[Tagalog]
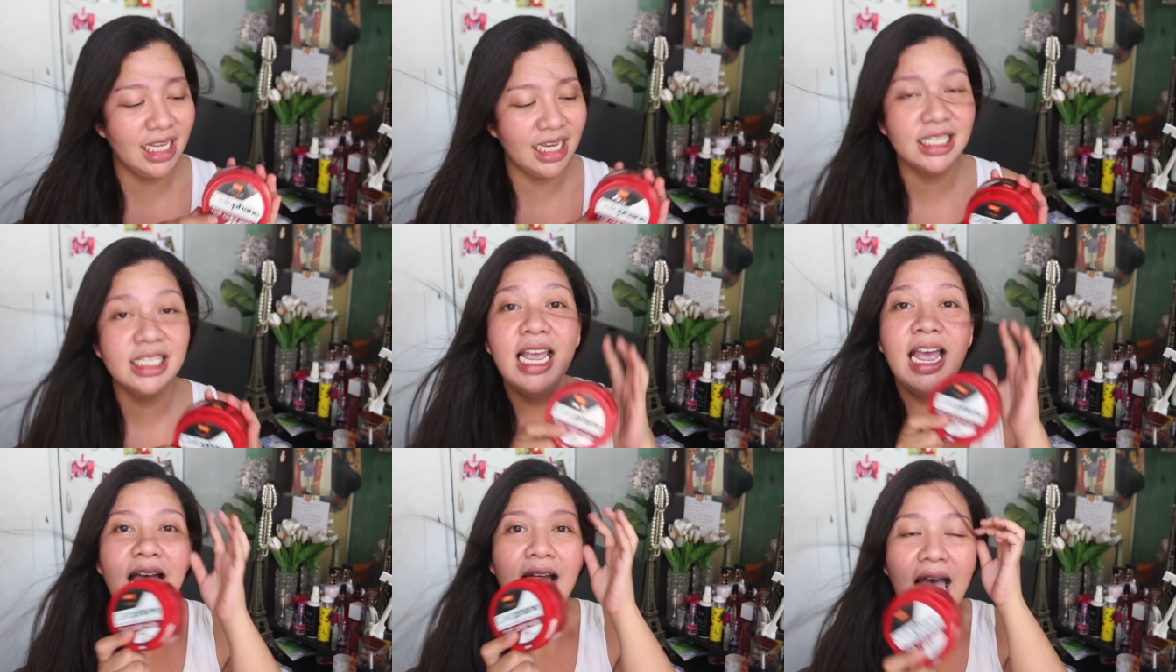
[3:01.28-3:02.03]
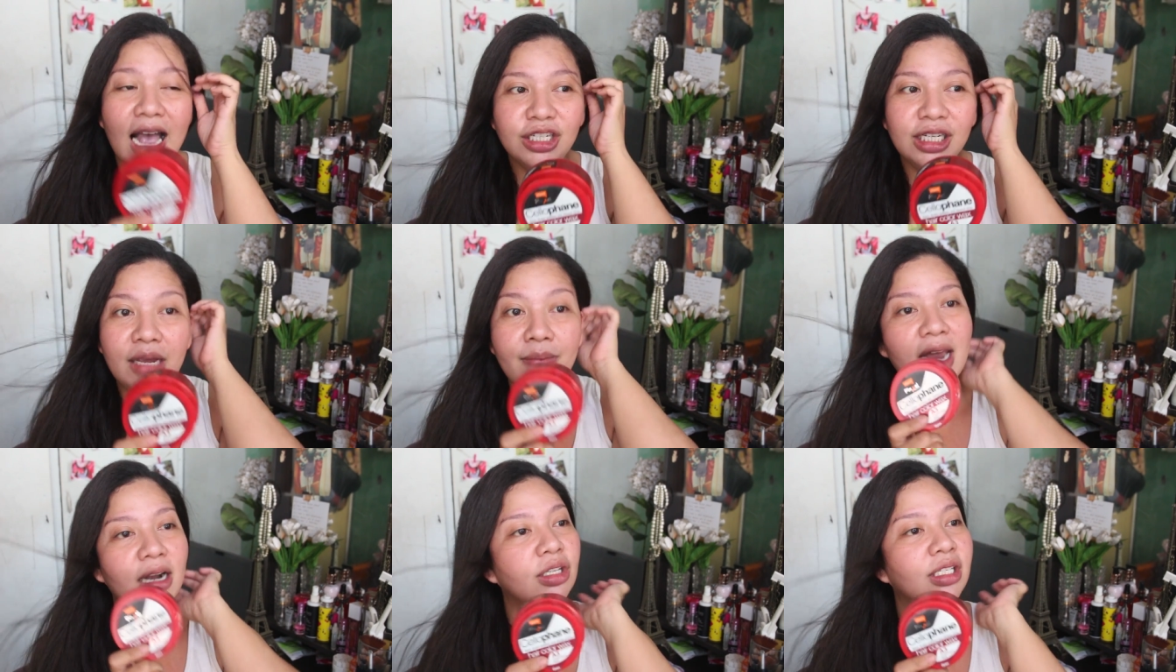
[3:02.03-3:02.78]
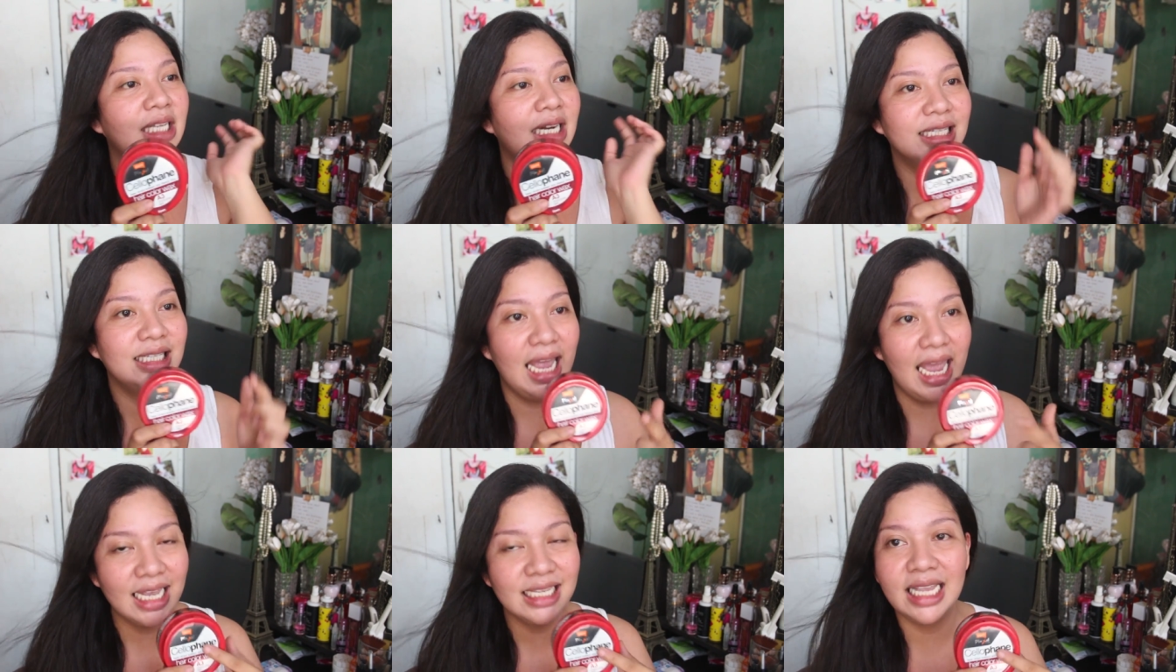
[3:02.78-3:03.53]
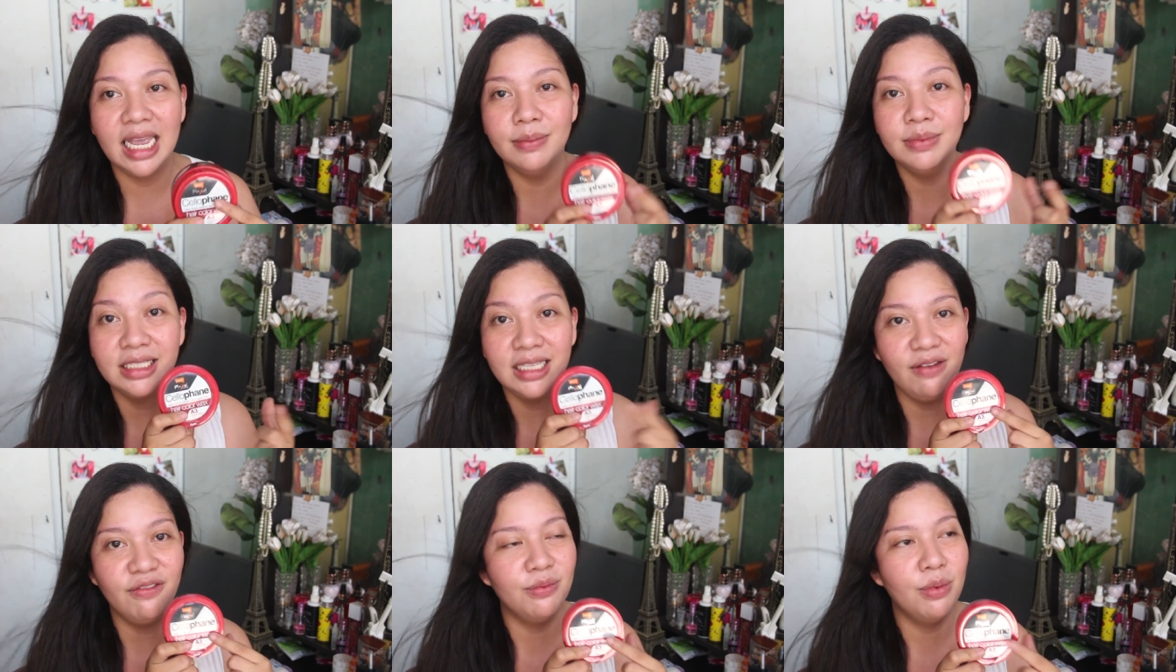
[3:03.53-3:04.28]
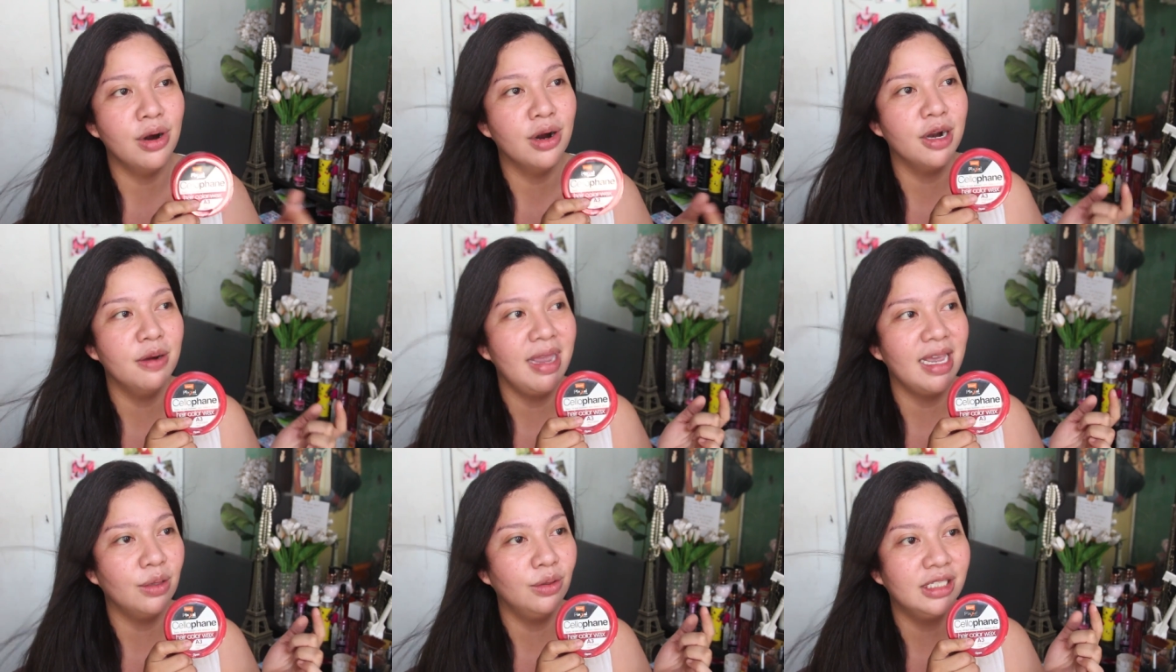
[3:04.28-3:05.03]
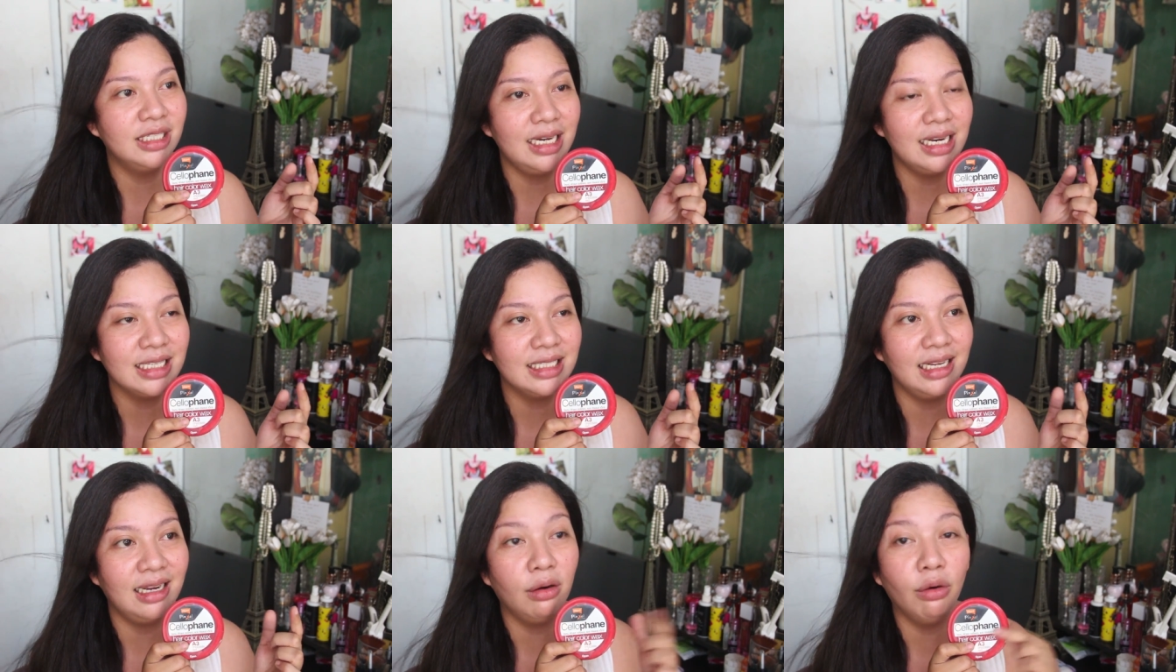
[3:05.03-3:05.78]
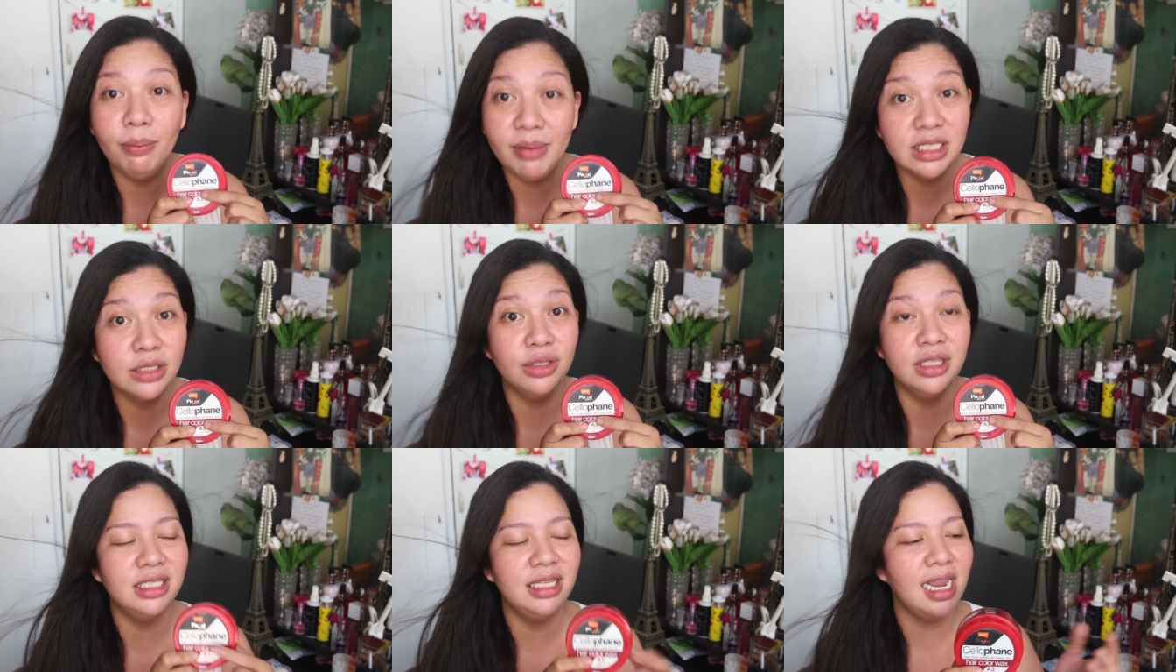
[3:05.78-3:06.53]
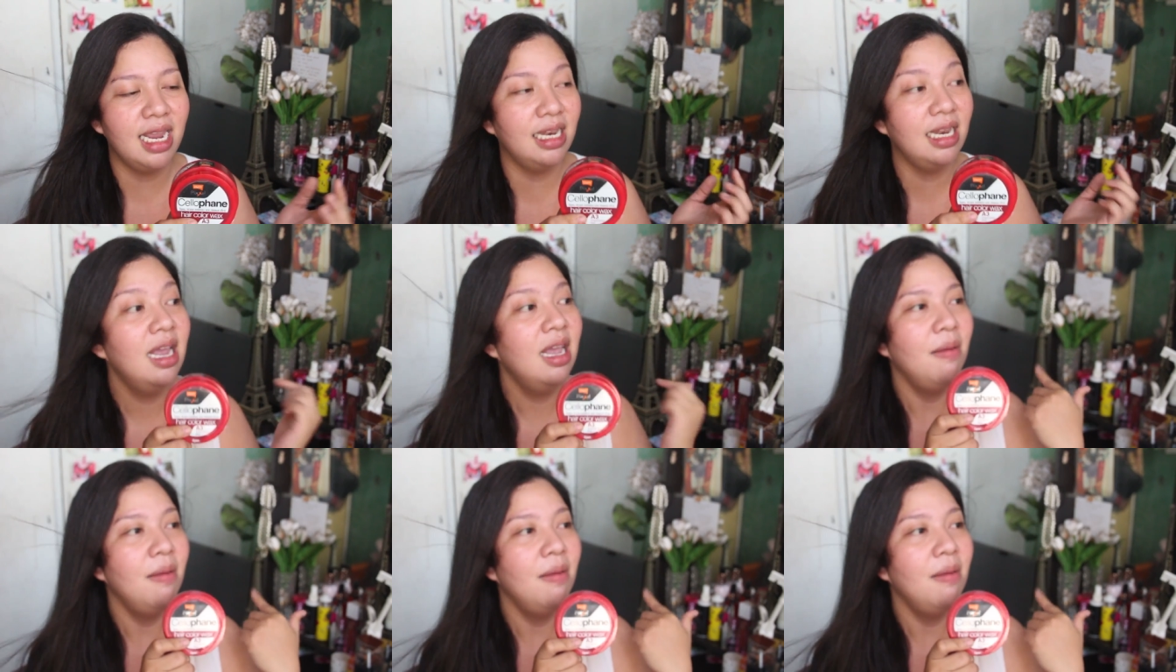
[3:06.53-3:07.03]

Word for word: this. Actually, meron sila sa SM, sa Save More, meron sila sa Robinsons din,